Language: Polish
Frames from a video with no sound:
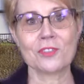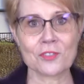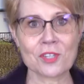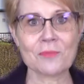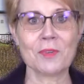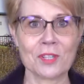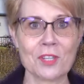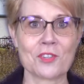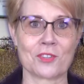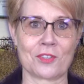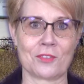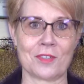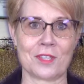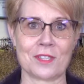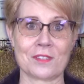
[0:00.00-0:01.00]
do Ciebie też
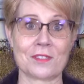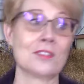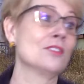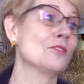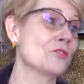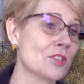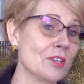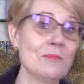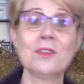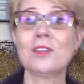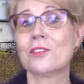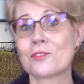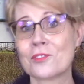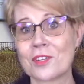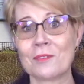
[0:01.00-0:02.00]
to jest. I do Ciebie, i
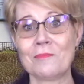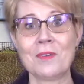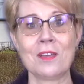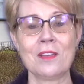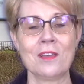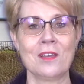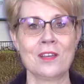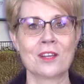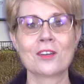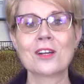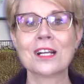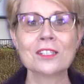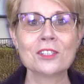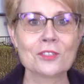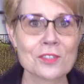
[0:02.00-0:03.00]
do Ciebie.
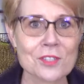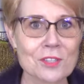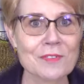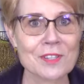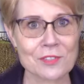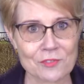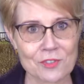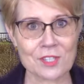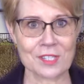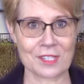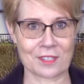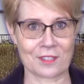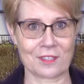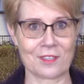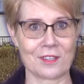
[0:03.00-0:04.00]
Kochani, to jest do Was
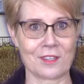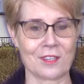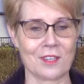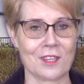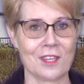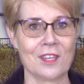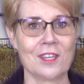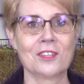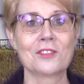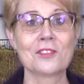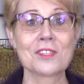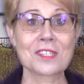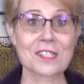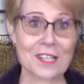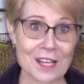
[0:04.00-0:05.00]
wszystkich. To
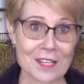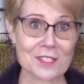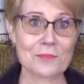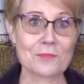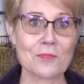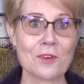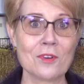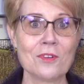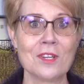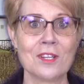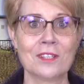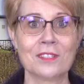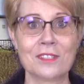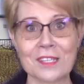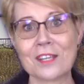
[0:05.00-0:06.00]
jest hasło
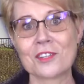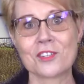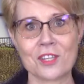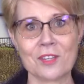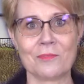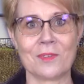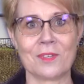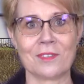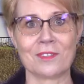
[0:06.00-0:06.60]
Dnia Ziemi